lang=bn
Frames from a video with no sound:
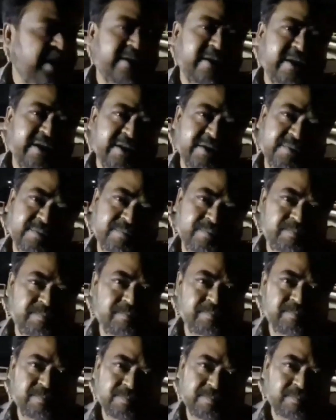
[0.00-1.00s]
প্রায় রেডি
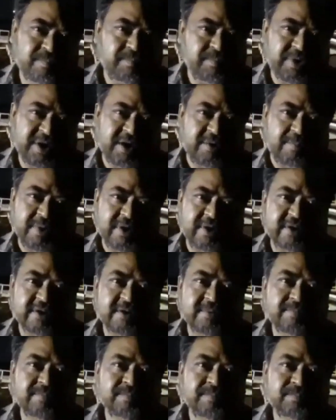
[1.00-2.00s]
ব্রিগেড
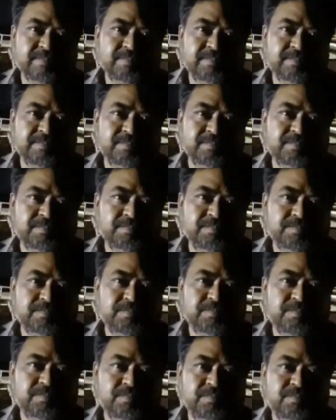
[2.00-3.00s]
আর কি
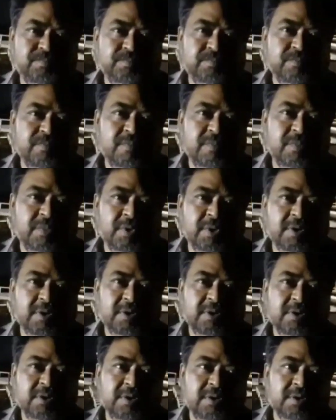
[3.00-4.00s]
মনে হচ্ছে আঠাশ
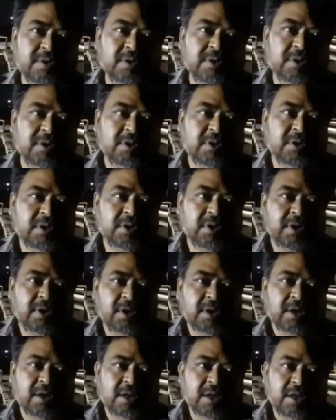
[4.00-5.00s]
তারিখ রবিবার
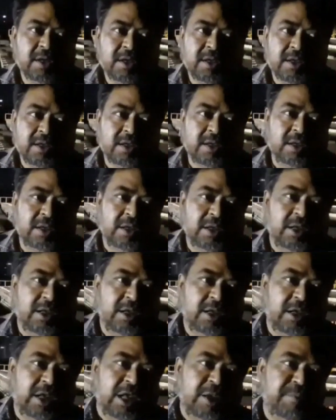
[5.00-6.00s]

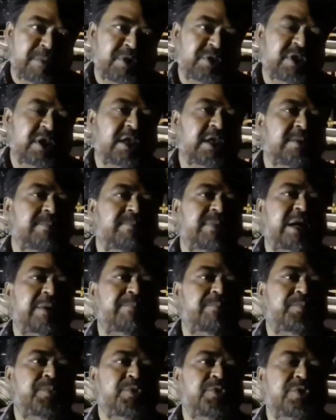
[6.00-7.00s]
দুপুর একটা
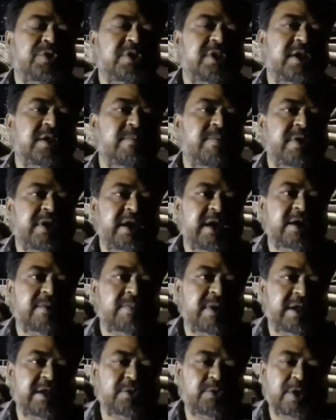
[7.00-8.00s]
বামপন্থীদের ব্রিগেড
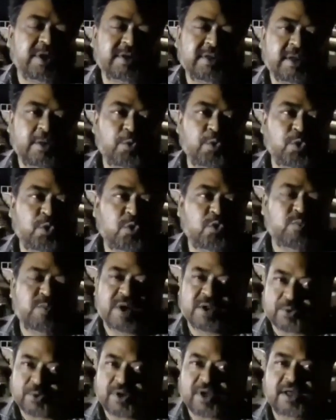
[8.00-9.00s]
মানে তো একটা অন্য
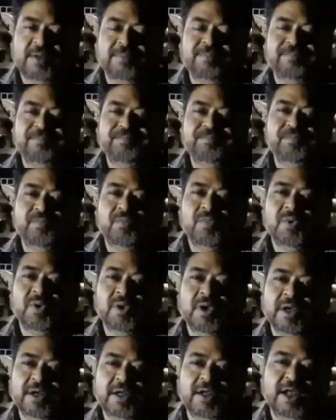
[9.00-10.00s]
উন্মাদনা
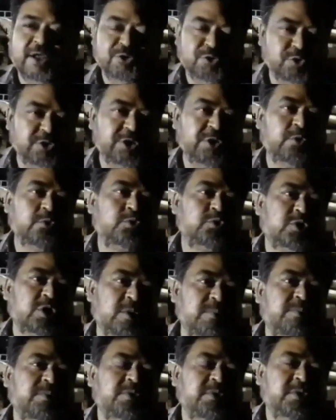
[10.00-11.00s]
একটা রাজনৈতিক
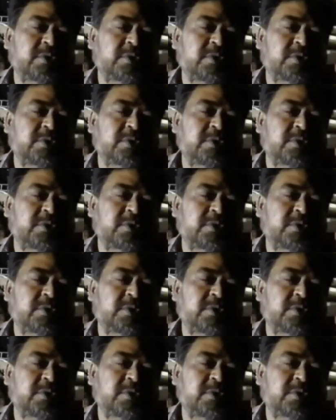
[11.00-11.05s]
উৎসব